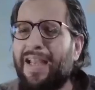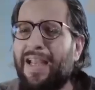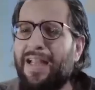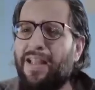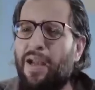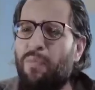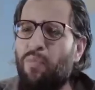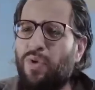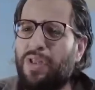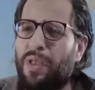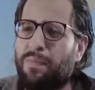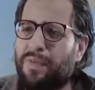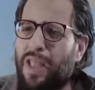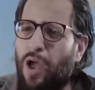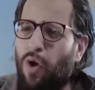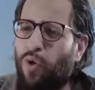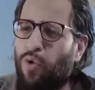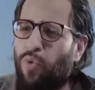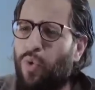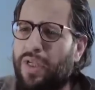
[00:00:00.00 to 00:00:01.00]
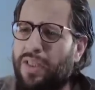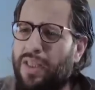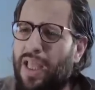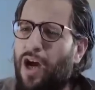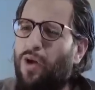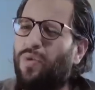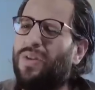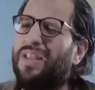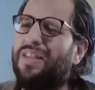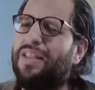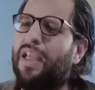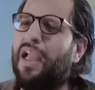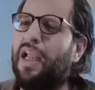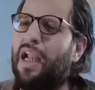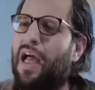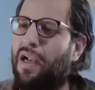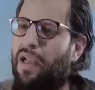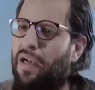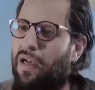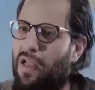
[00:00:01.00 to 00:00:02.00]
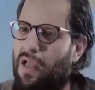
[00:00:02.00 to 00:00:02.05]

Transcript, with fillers: غير كده الموضه بتاخد وقتها وتتكل على